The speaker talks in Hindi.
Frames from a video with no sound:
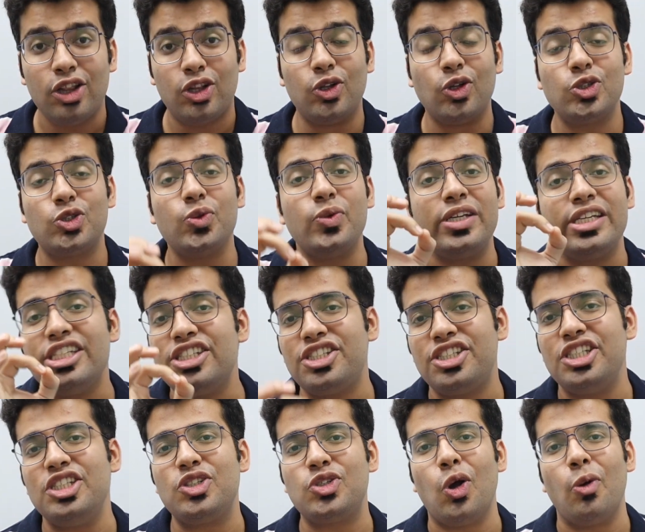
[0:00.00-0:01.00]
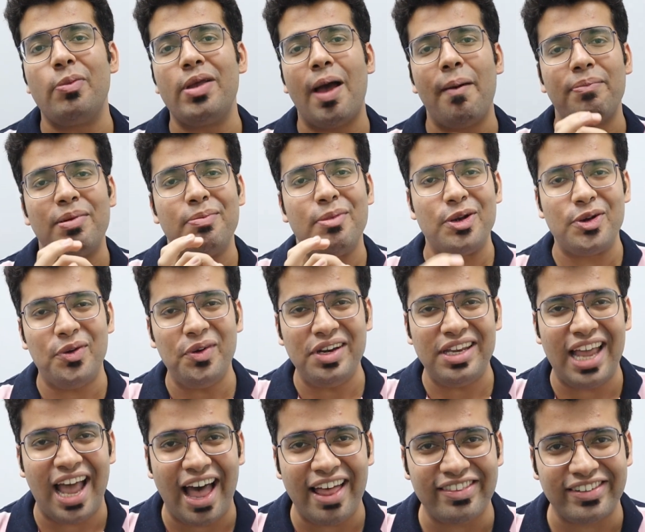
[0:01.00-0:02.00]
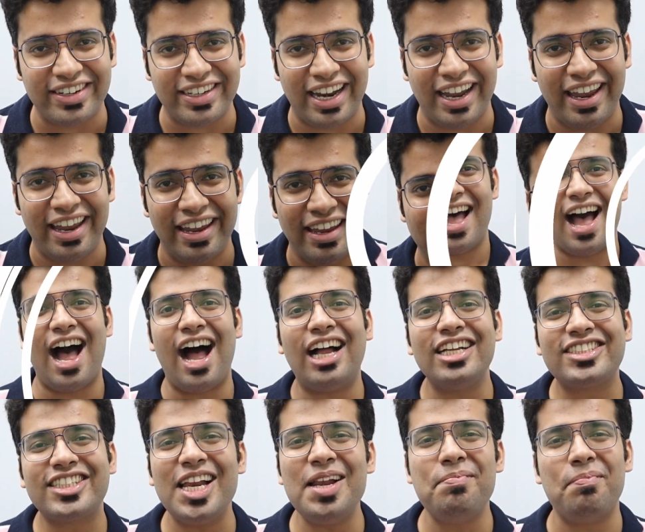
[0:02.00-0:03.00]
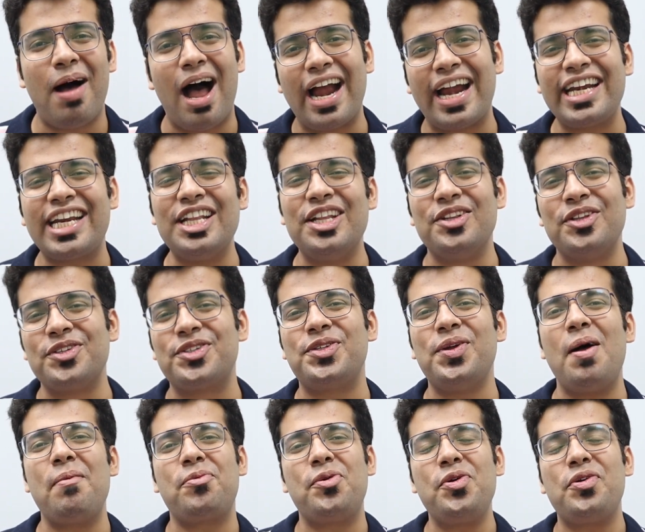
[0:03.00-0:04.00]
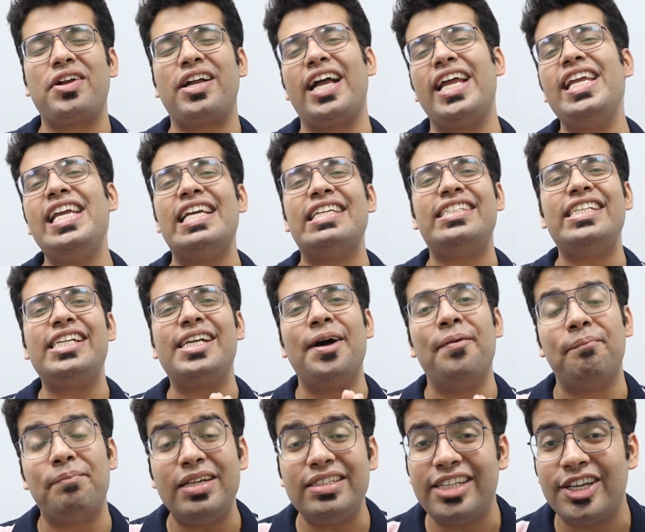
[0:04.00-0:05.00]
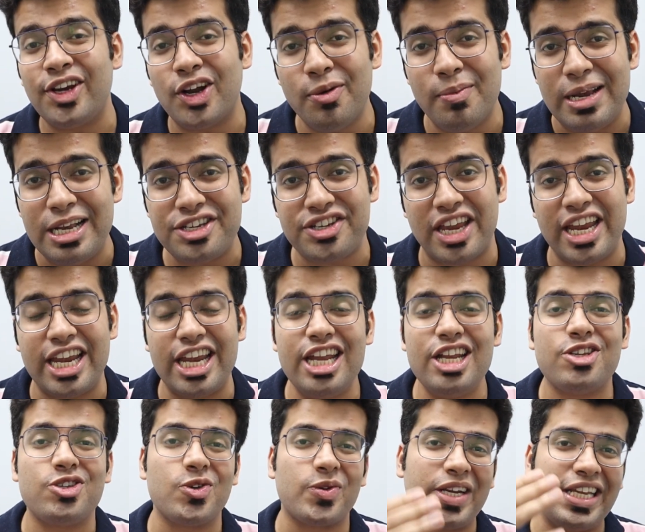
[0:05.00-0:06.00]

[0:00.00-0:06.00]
तो दोस्तों इस चीज को भी आपने बिल्कुल याद रखना है आजकल मार्केट में दोस्तों आपको कई ऐसी कंपनी देखने को मिल जाएंगी जो